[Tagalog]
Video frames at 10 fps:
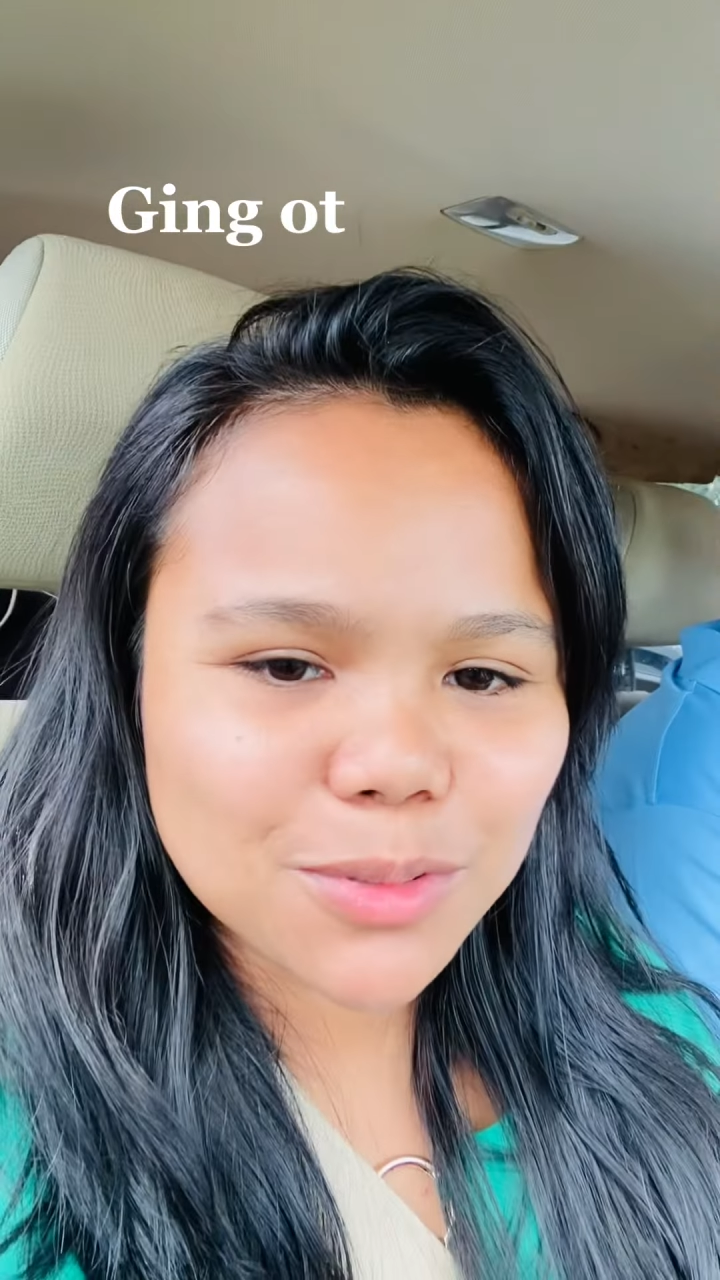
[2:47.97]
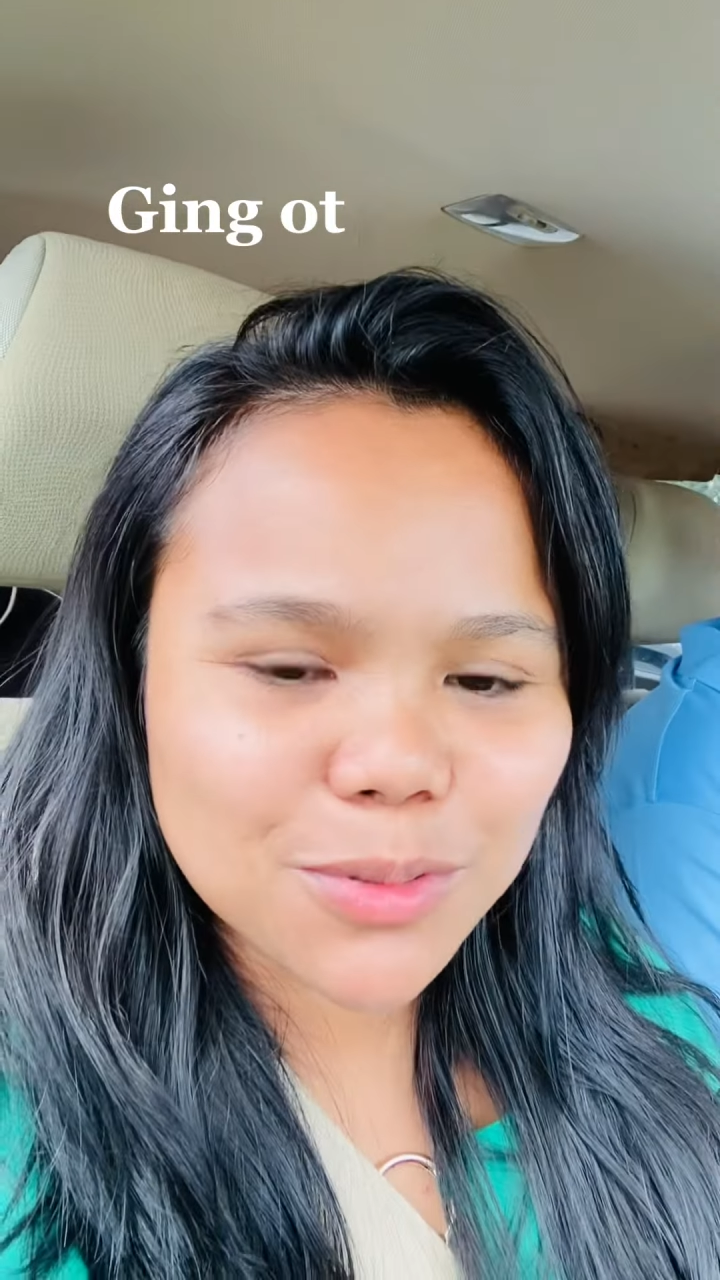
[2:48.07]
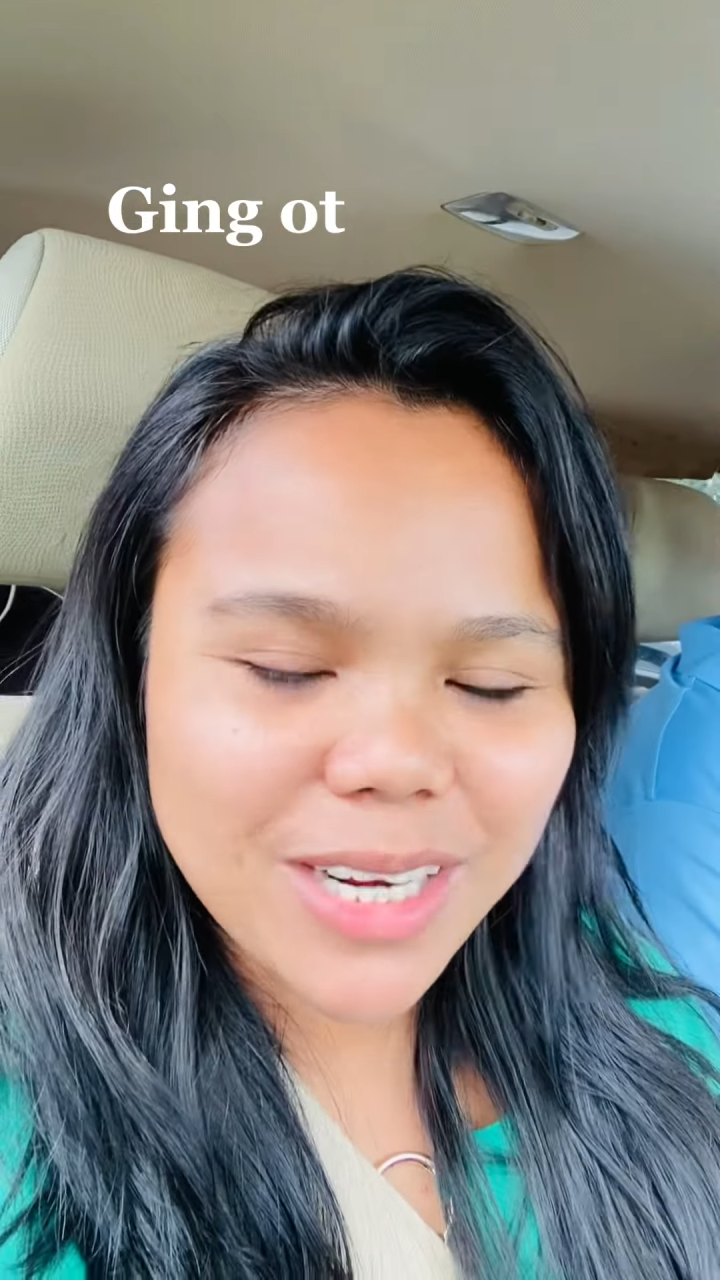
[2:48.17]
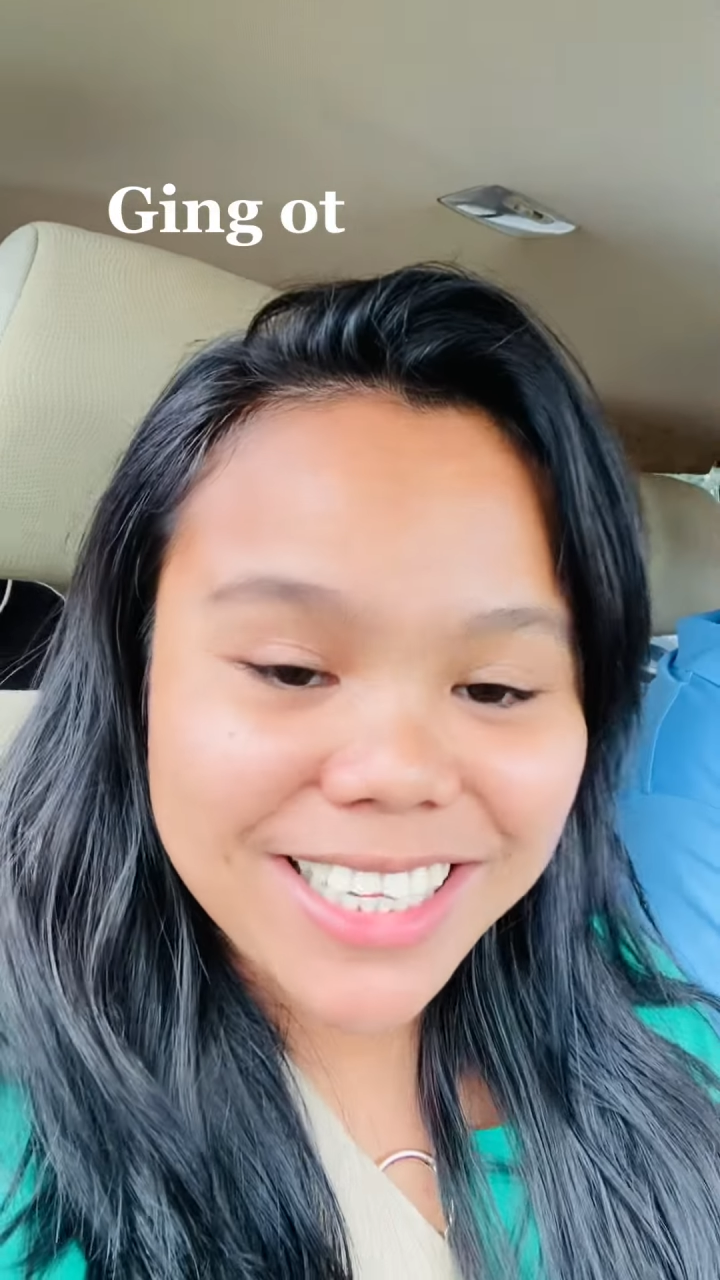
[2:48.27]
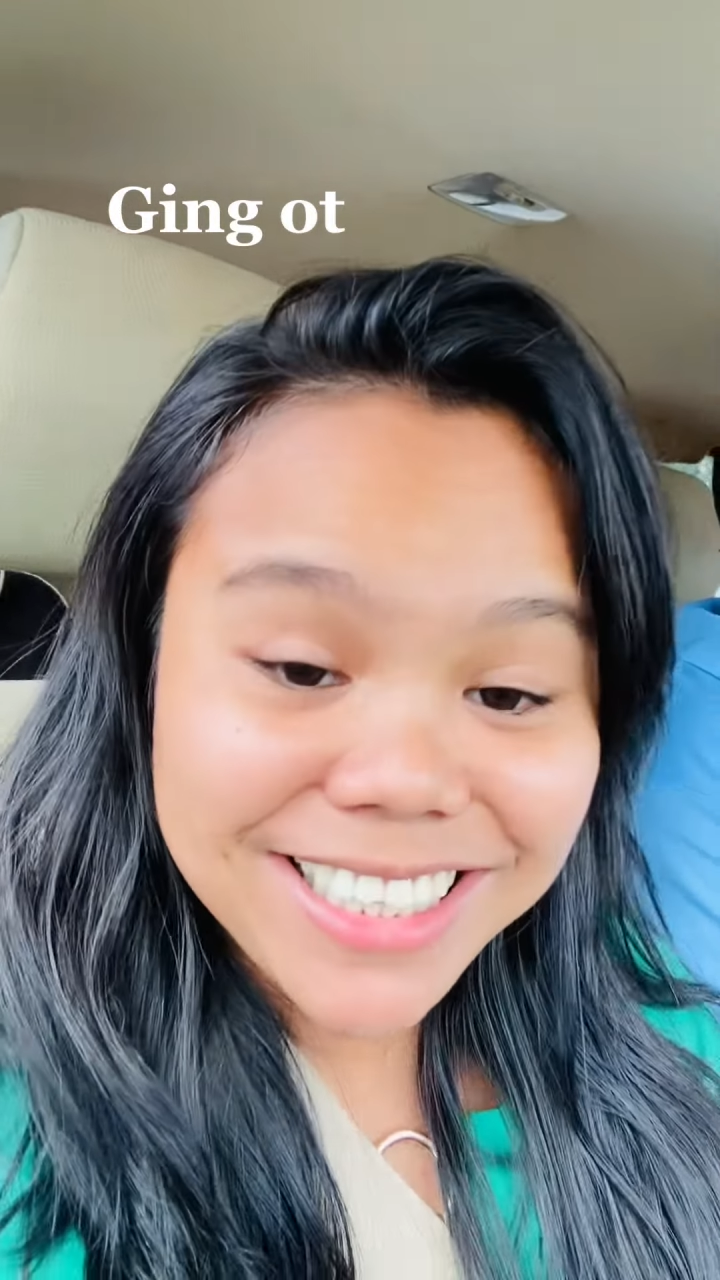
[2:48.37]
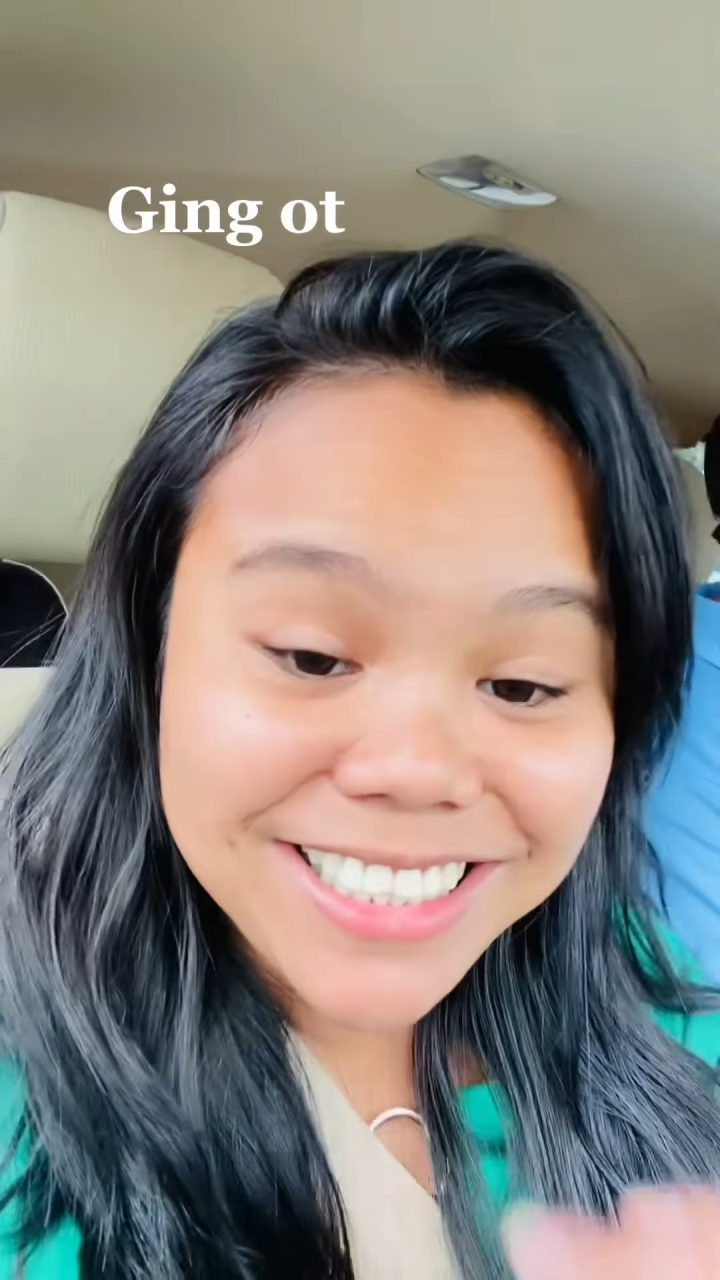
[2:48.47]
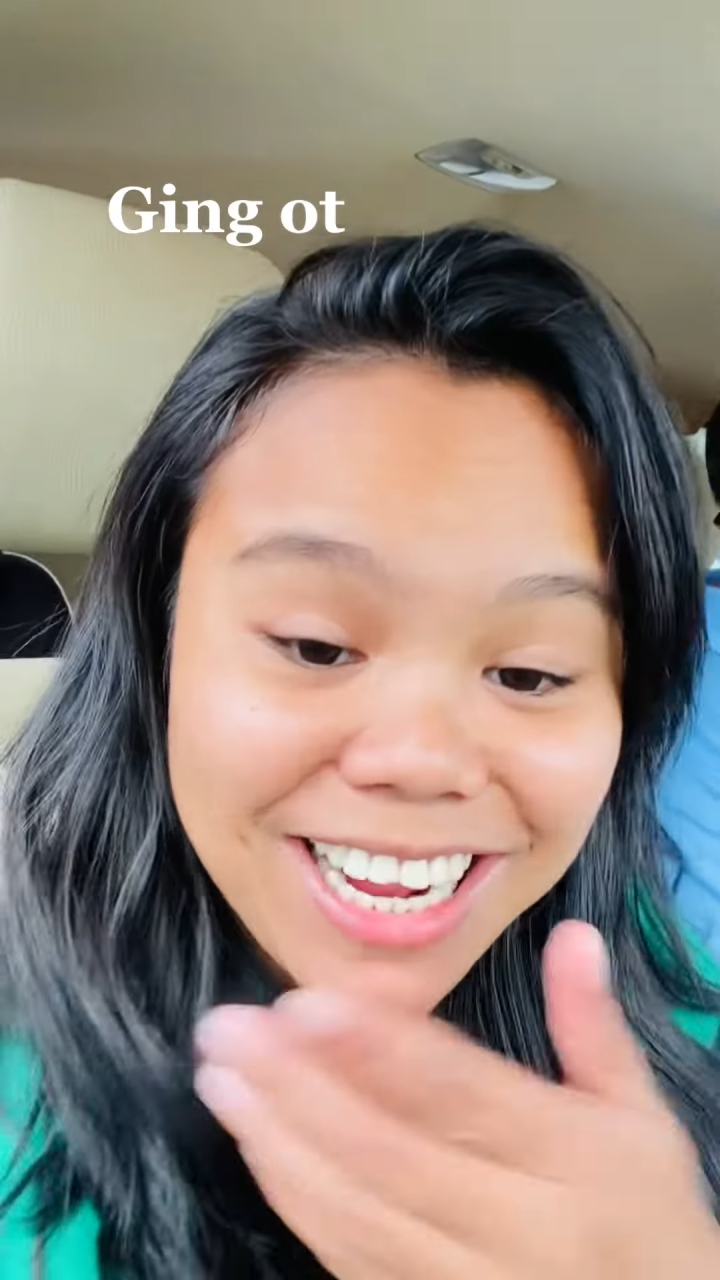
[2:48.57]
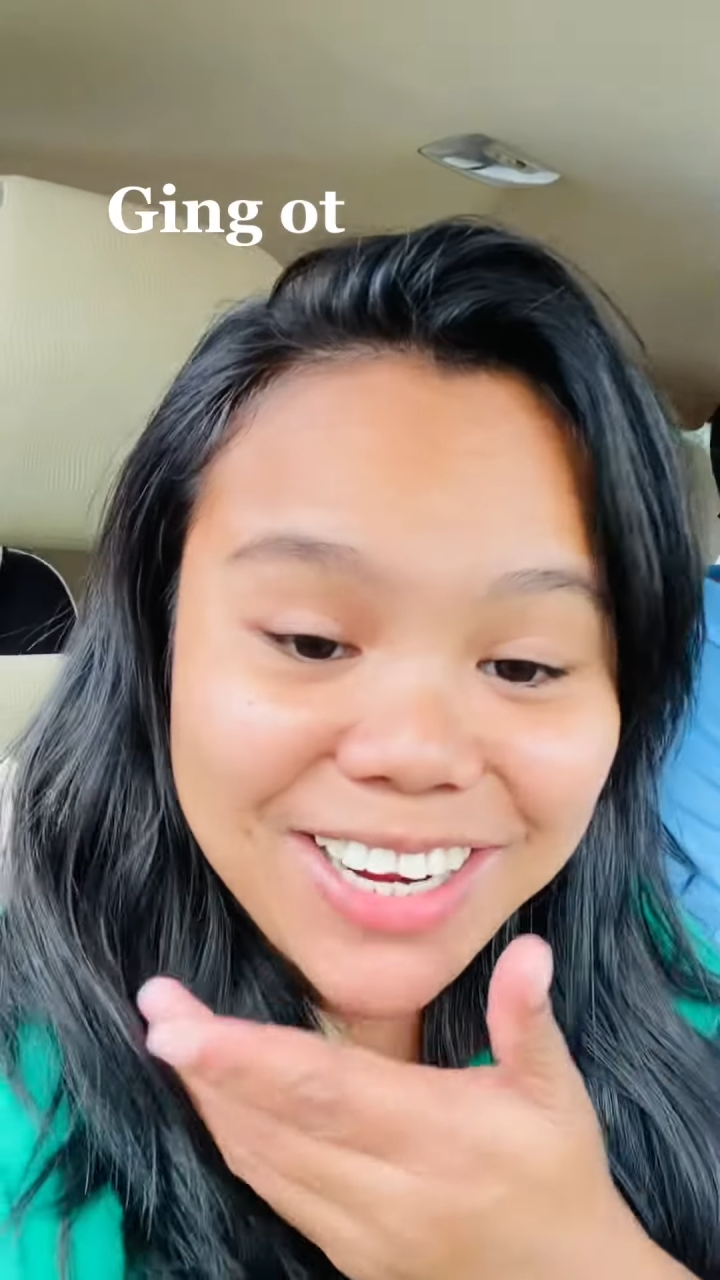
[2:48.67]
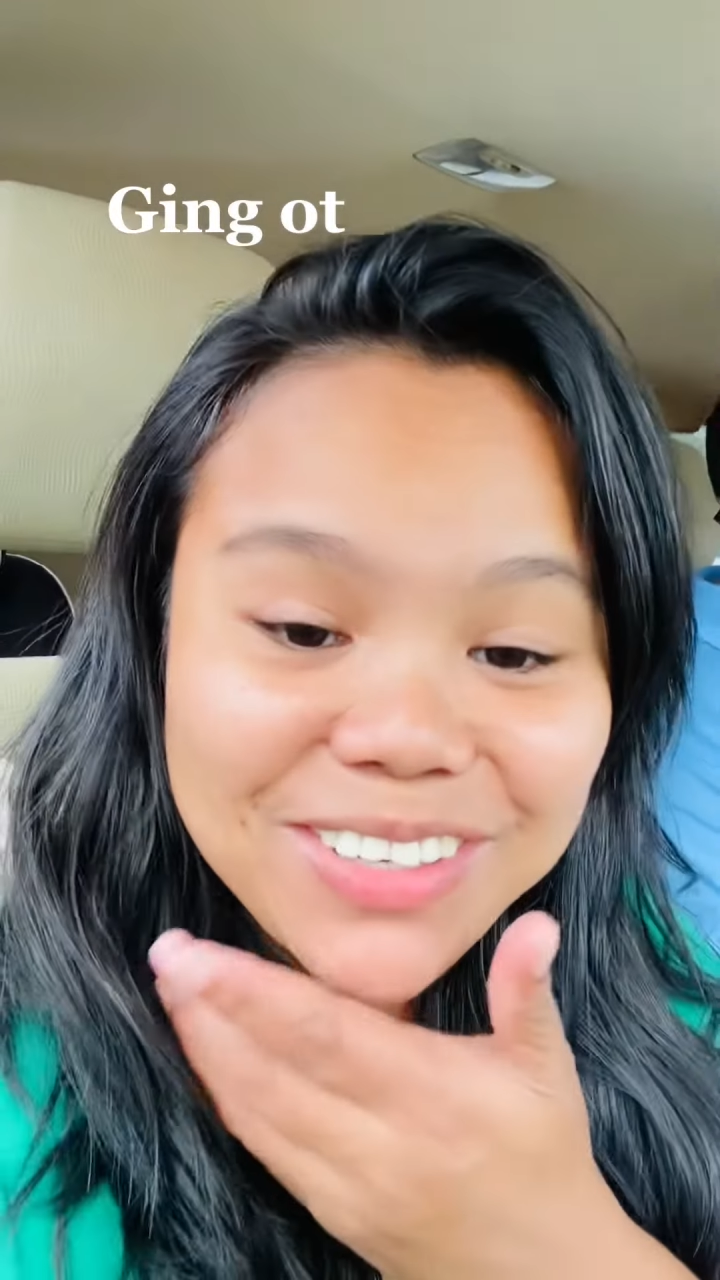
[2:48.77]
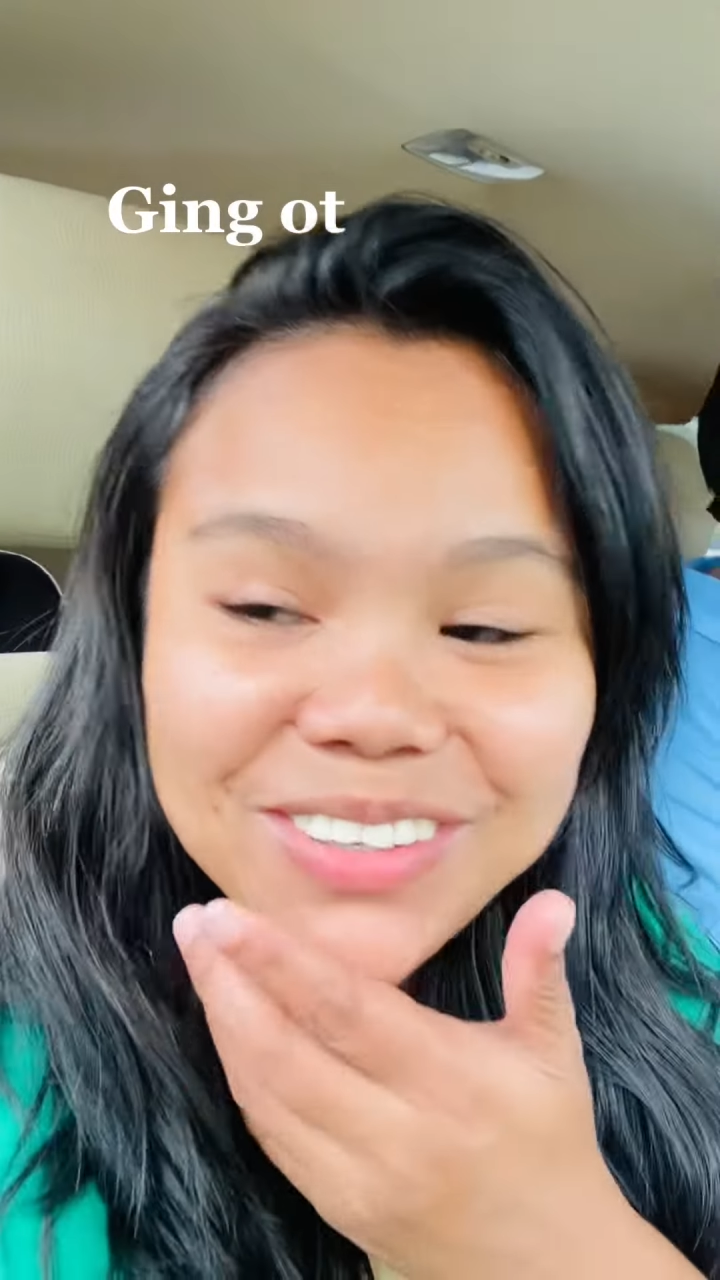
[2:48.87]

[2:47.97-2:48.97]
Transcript: nung nakita niya ako